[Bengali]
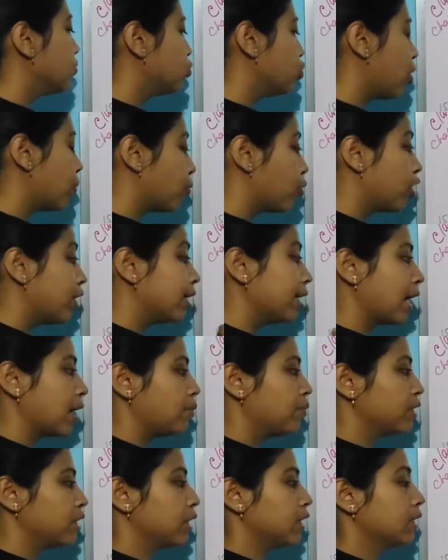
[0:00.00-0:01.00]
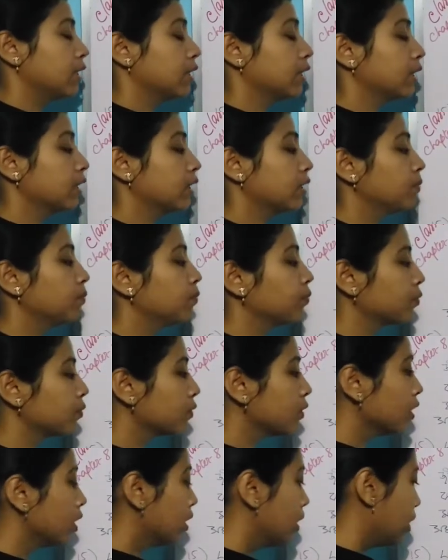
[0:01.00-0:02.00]
সবকটা ক্যাপিটালে লেখে
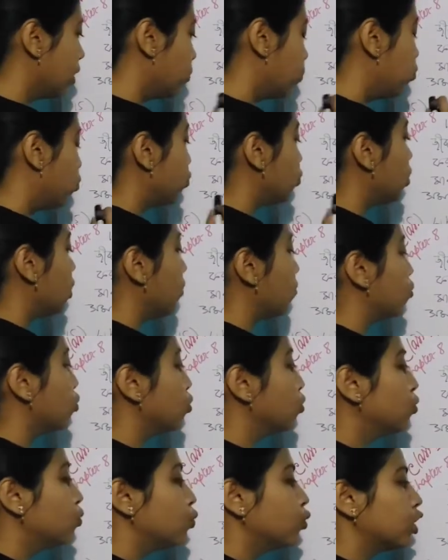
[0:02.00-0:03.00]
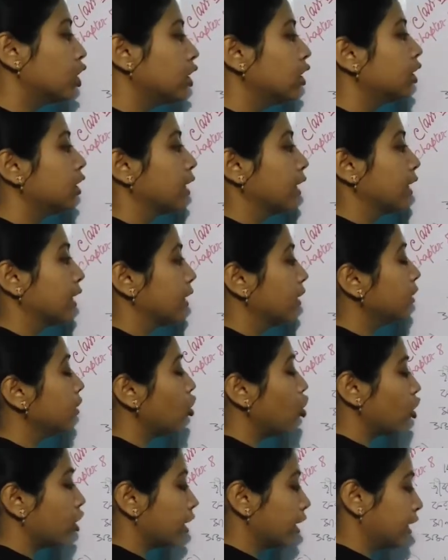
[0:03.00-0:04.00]
এর পুরো নাম হলো ওয়ার্ল্ড হেলথ
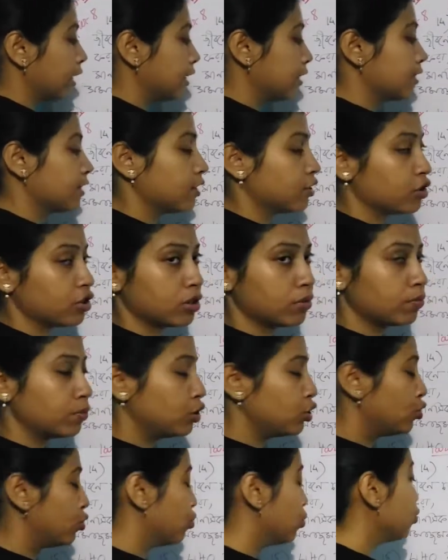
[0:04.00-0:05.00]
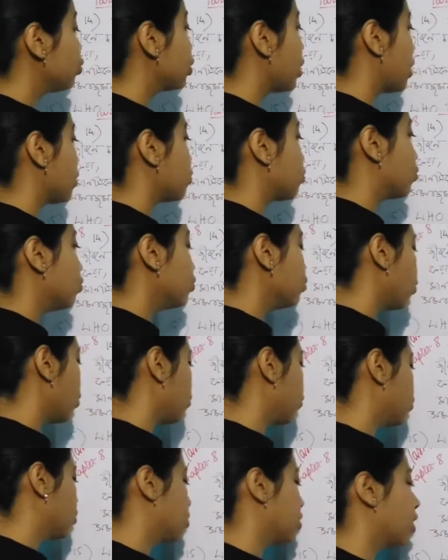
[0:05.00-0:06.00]
অর্গানাইজেশন বিশ্ব স্বাস্থ্য
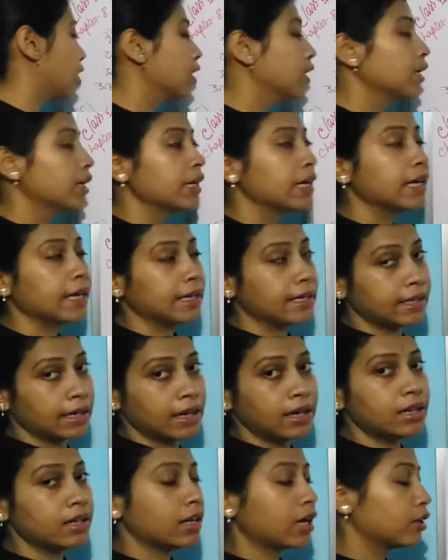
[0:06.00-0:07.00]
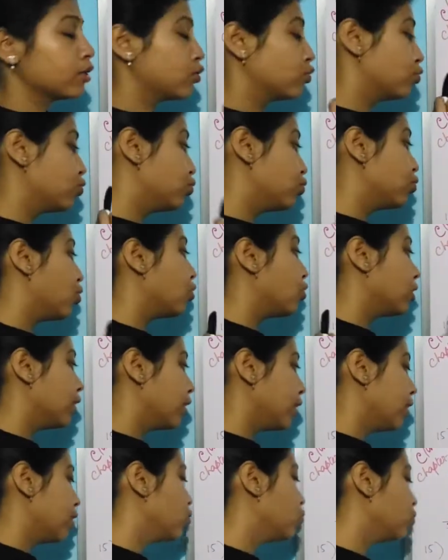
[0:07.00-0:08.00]
সংস্থা এটা
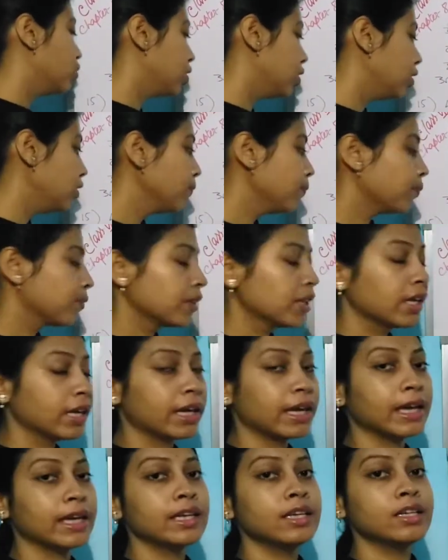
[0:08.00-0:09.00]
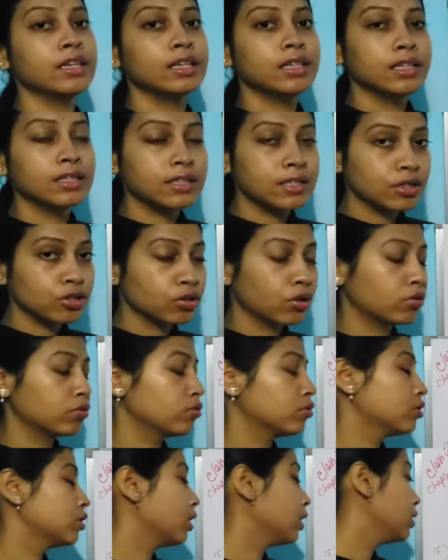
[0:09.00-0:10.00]
রাষ্ট্রসংঘের অধীন এই যে
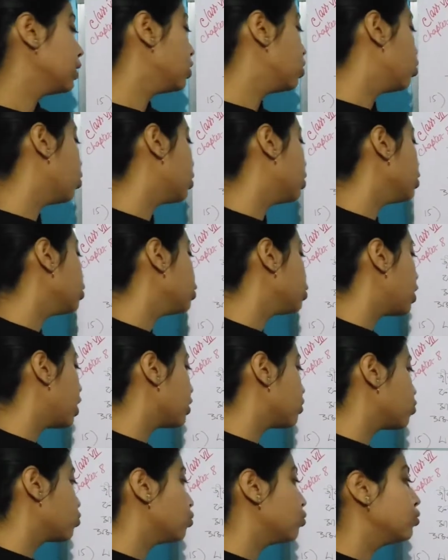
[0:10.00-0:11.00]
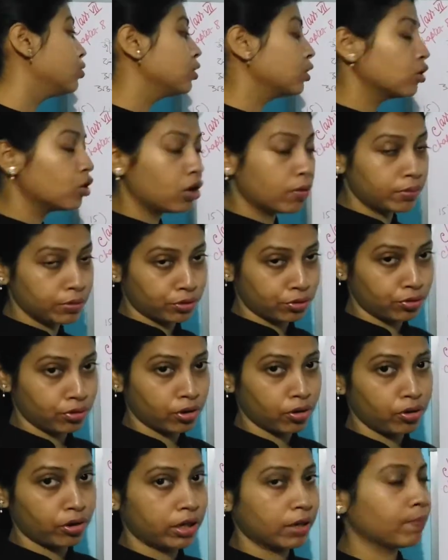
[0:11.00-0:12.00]
সংস্থা কি করে স্বাস্থ্য নিয়ে
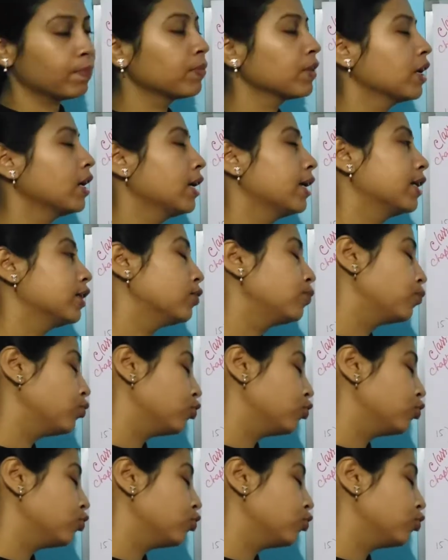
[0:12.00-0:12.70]
গবেষণা করে এটা